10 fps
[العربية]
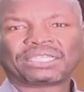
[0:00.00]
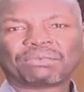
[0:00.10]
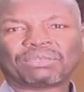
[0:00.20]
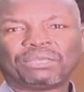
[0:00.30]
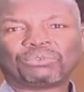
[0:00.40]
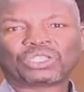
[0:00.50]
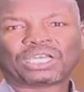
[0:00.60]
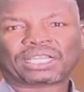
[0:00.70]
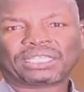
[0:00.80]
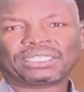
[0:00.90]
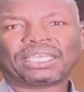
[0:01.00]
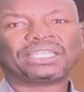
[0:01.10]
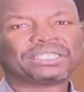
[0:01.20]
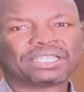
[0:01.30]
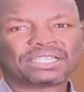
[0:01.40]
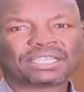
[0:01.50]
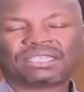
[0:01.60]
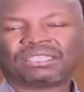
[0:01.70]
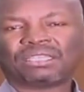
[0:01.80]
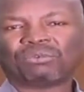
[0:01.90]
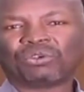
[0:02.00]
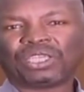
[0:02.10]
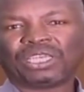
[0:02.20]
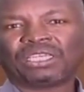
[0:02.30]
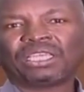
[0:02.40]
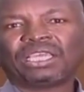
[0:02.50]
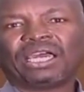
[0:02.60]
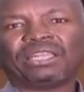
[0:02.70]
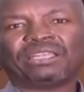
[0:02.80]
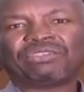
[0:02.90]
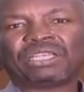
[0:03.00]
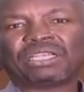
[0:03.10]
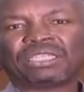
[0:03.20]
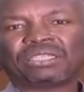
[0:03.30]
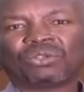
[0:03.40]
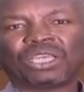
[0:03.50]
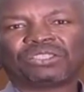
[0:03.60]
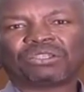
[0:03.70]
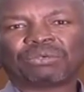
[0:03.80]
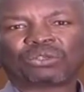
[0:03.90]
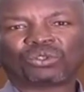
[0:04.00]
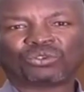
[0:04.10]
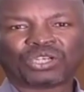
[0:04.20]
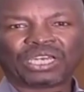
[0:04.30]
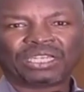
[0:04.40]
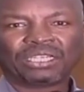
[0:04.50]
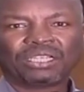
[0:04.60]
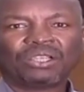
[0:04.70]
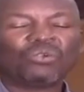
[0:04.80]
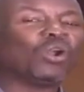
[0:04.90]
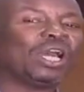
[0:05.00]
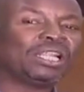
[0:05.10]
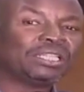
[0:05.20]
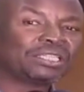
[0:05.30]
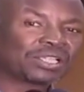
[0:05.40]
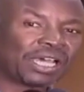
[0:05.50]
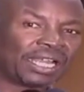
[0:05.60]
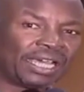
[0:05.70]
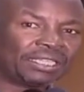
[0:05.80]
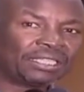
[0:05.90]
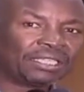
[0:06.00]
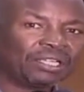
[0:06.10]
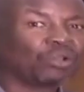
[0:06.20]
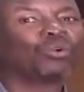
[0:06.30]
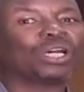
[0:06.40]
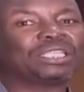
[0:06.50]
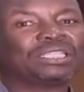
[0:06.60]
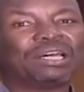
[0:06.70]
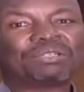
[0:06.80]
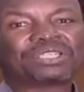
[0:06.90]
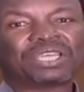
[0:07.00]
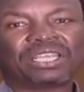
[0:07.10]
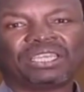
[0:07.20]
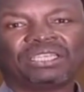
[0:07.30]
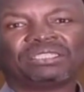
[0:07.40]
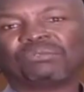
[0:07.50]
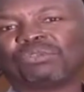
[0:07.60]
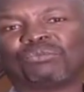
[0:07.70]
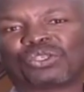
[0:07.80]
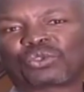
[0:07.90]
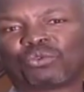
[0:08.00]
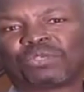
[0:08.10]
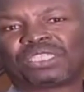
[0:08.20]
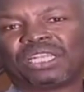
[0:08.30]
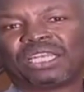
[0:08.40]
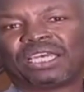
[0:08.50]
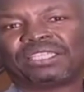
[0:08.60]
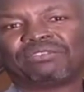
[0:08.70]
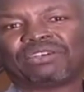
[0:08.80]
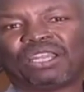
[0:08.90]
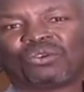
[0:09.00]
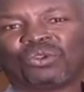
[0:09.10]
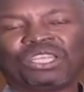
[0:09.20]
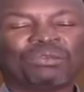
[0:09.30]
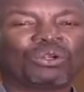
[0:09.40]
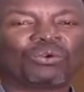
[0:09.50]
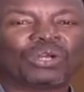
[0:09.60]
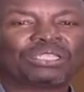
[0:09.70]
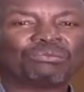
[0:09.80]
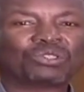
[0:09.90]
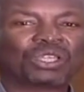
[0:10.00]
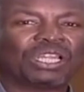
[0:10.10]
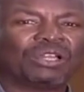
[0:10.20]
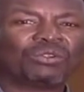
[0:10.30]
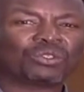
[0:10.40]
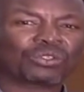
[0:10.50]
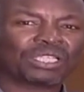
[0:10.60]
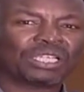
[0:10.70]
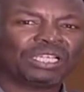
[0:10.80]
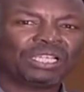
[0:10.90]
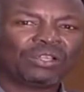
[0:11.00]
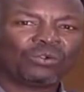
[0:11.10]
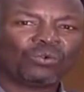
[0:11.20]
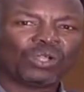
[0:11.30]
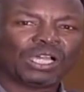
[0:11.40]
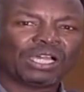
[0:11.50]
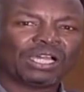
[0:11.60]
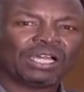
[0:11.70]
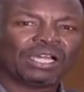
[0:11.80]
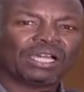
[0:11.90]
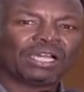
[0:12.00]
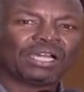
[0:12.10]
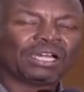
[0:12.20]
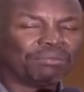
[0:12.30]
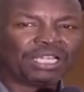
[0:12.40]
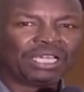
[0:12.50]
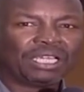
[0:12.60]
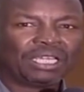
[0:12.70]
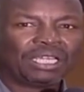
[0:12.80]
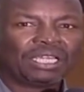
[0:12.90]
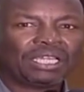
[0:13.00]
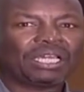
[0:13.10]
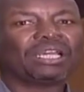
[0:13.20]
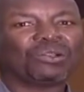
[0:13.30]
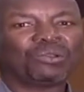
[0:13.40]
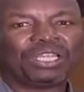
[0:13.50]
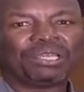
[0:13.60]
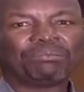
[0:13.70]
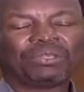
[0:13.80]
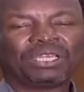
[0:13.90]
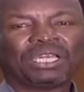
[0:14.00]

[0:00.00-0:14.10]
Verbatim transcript: على سماع بشارات الإنجازات التنموية عن نفير نهضة ولاية شمال كردفان وعلى الانتصارات لقوات الدعم السريع ضمن المنظومة الدفاع الكلية بقوات المسلحة وشرطتها وأمنها أنا أقول لهم